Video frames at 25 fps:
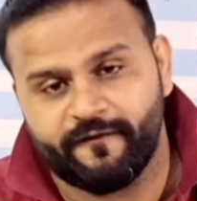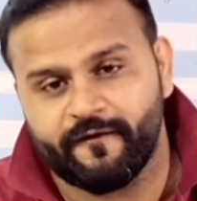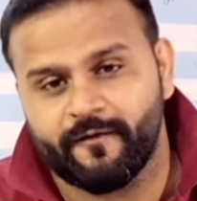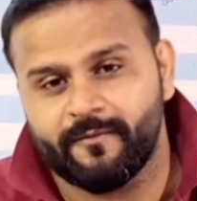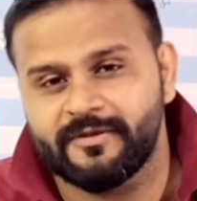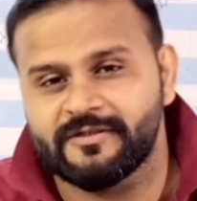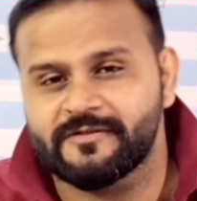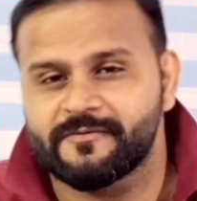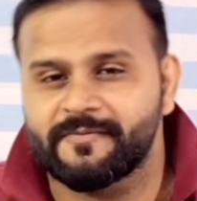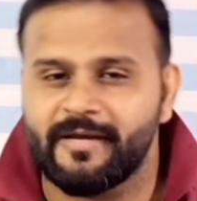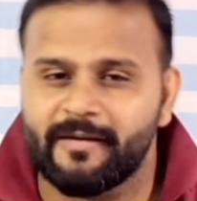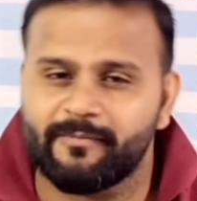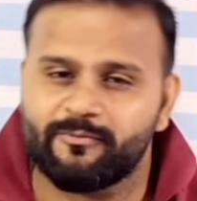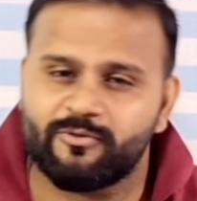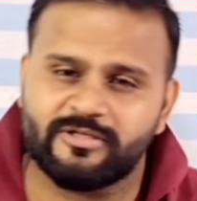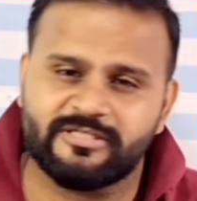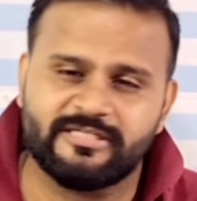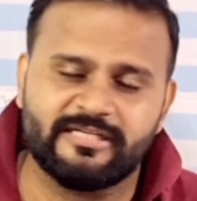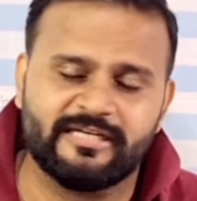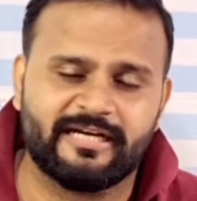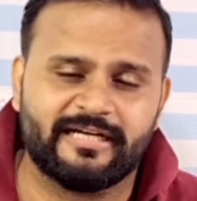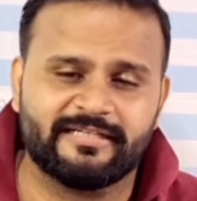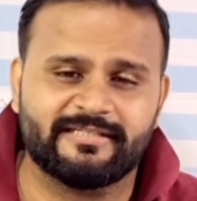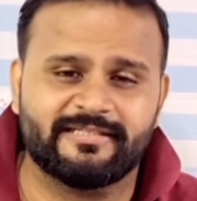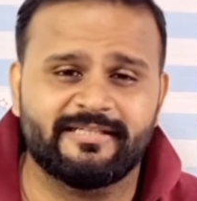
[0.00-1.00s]
परफॉर्मेंस भी आपको
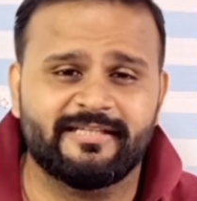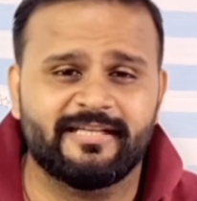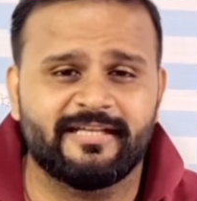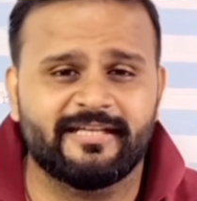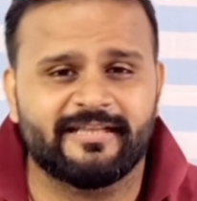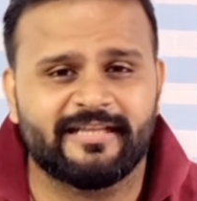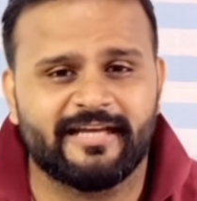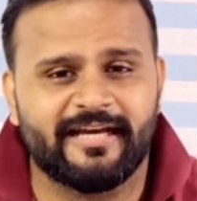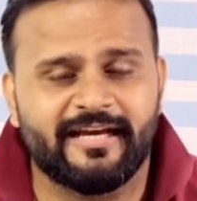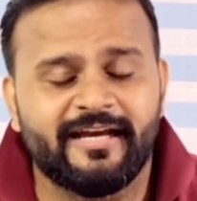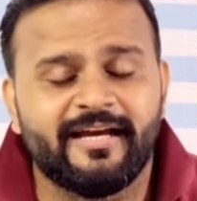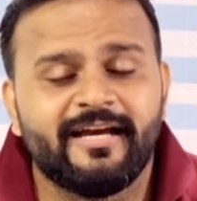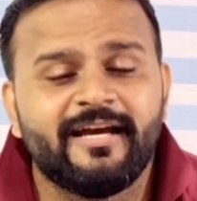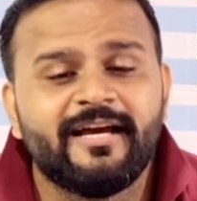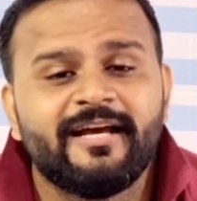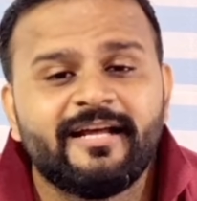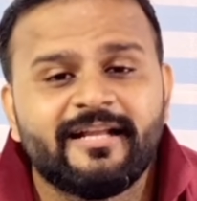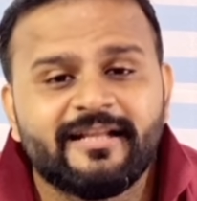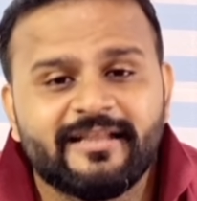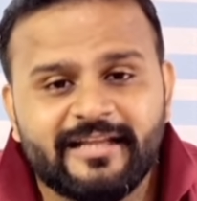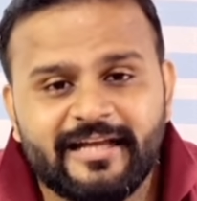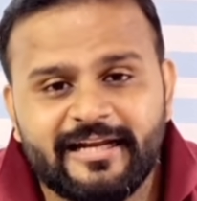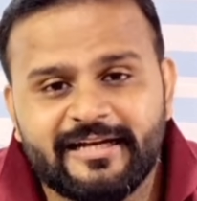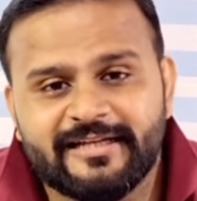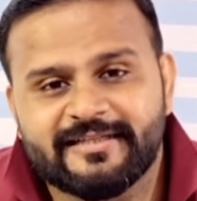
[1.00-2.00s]
अच्छी खासी देता है
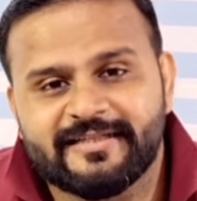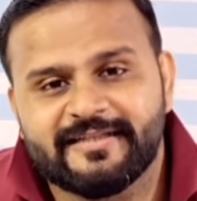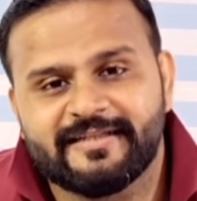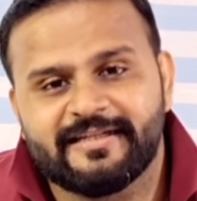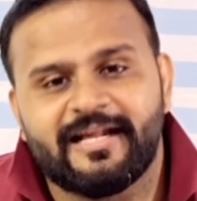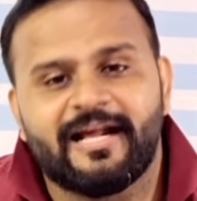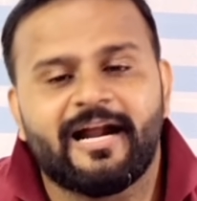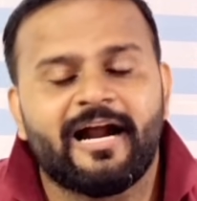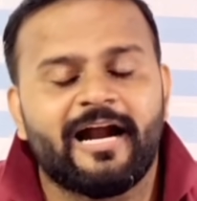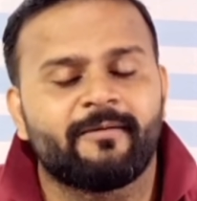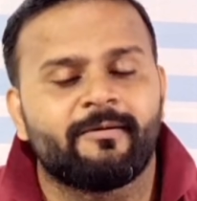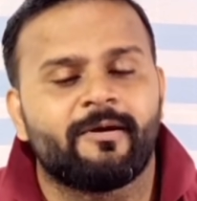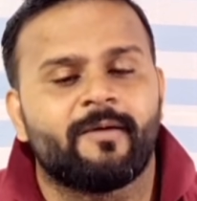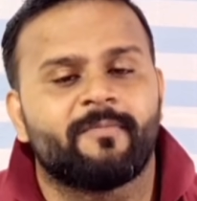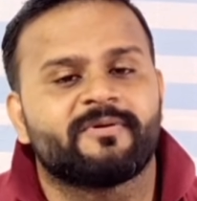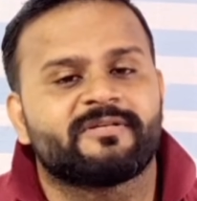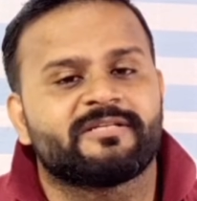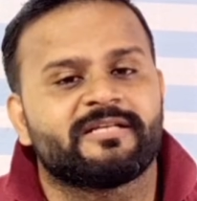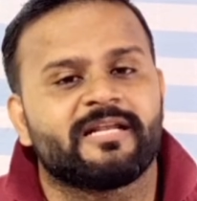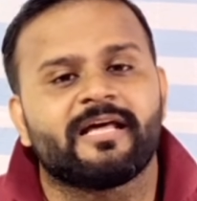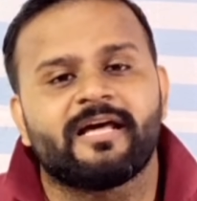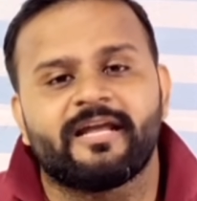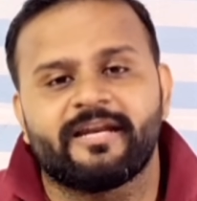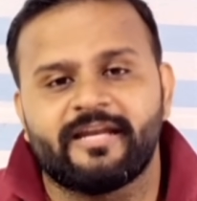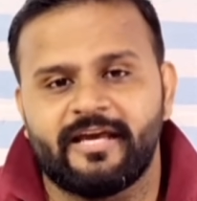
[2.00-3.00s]
देन इसके साथ आठ
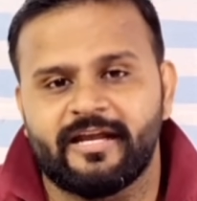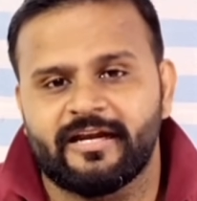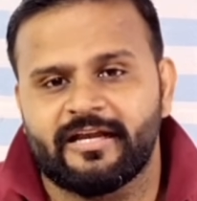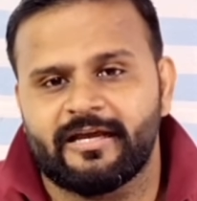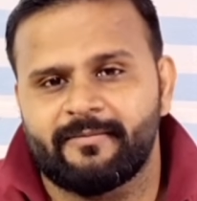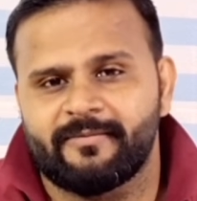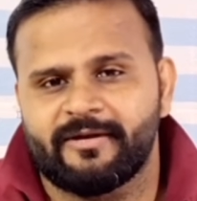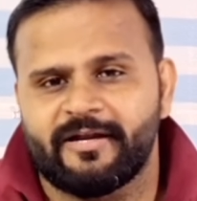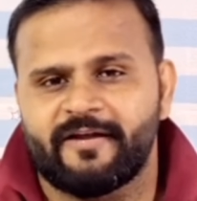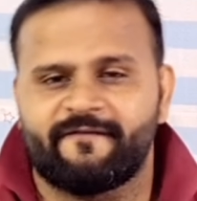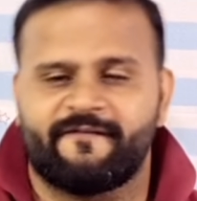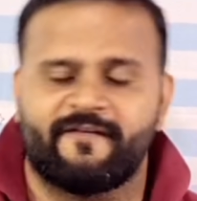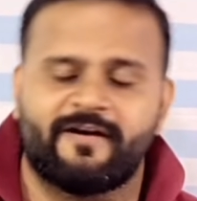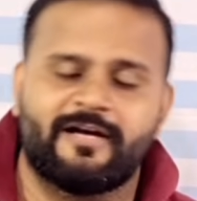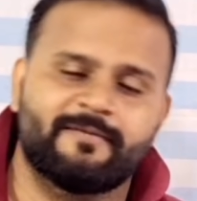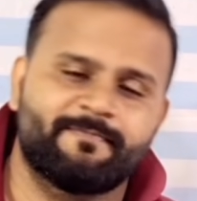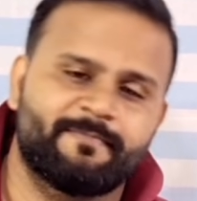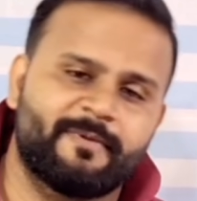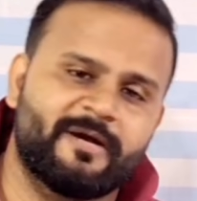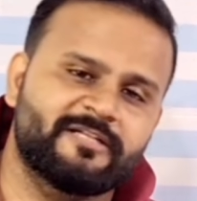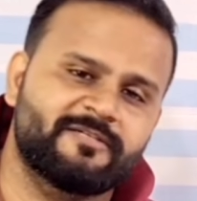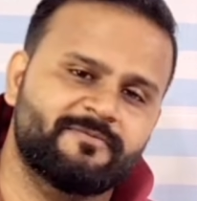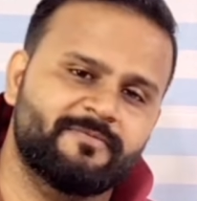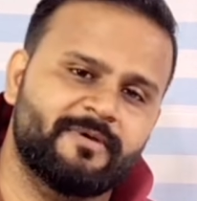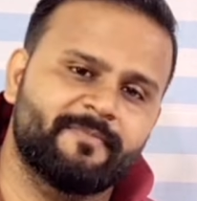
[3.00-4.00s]
मेगापिक्सल का रियर कैमरा है
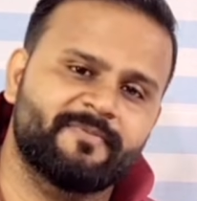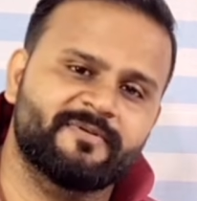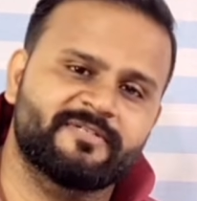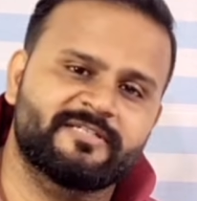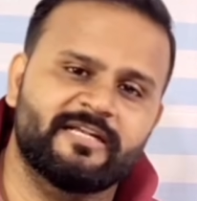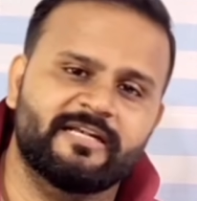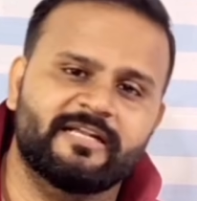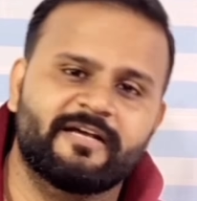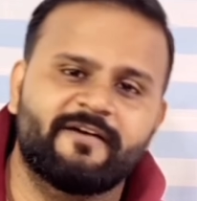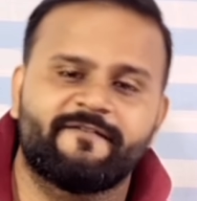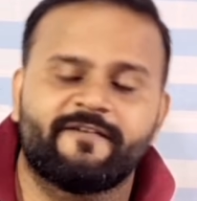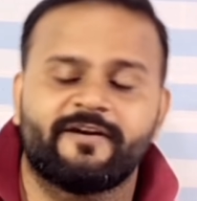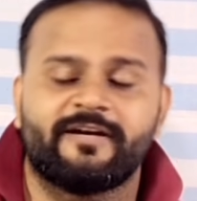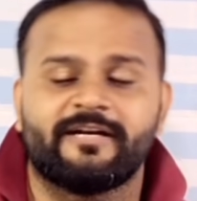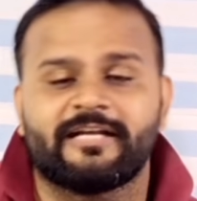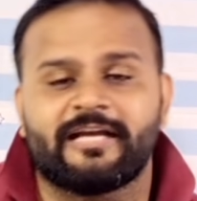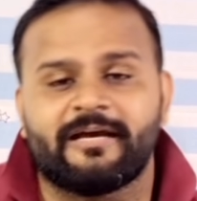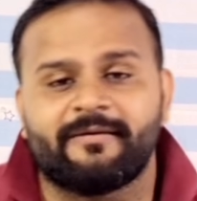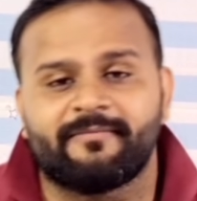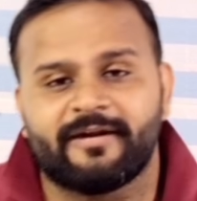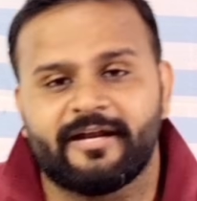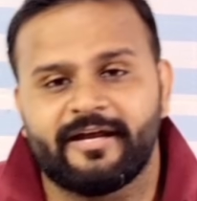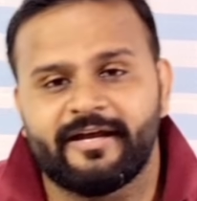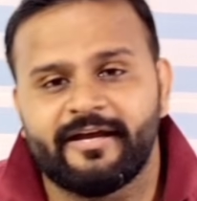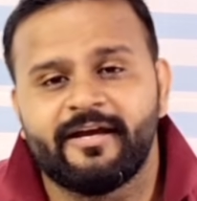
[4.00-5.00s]
मेगा मेगापिक्सल का फ्रंट
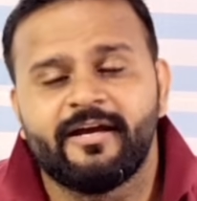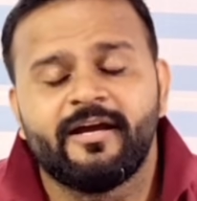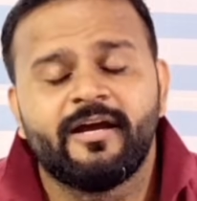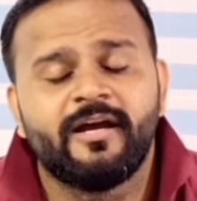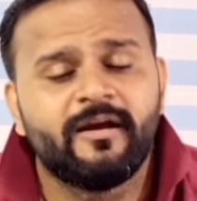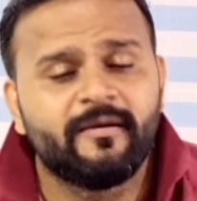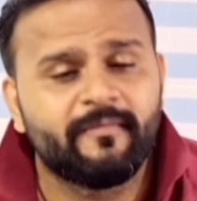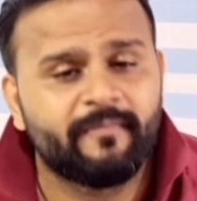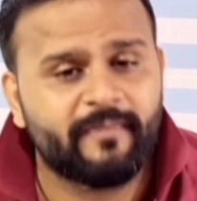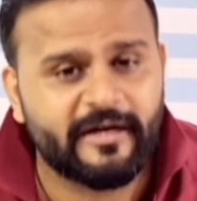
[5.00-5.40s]
कैमरा है